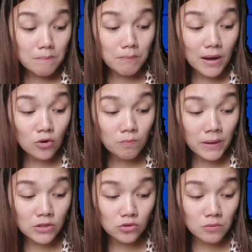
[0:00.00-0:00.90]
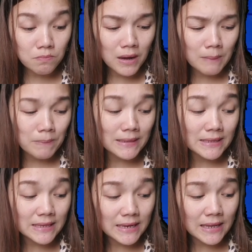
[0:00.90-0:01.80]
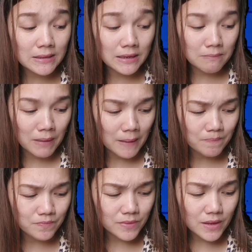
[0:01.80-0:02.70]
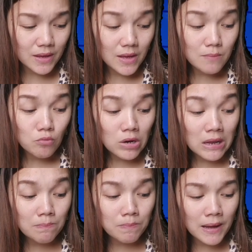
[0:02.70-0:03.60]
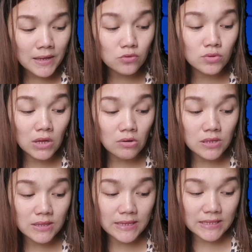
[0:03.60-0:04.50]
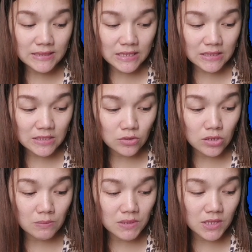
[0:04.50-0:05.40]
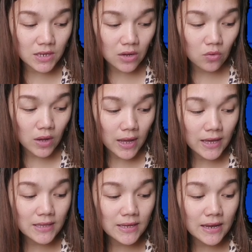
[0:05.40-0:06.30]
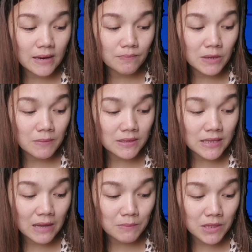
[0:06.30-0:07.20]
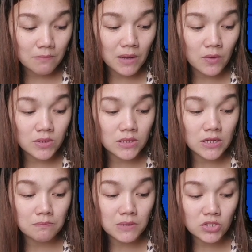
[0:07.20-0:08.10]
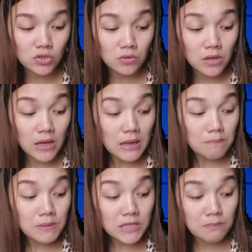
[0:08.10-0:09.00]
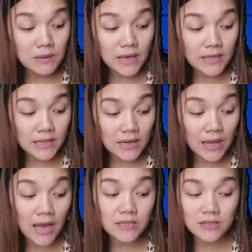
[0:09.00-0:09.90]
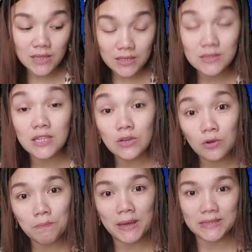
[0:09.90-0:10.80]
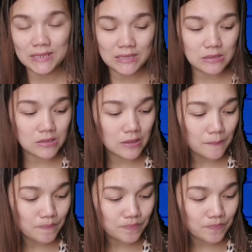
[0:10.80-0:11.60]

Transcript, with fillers: bago pa itong mga paninira ng iba Mula pa 2019 dito sa Mindanao ay nararamdaman namin ang bawat serbisyong binibigay ng hashtag Tingog Party List.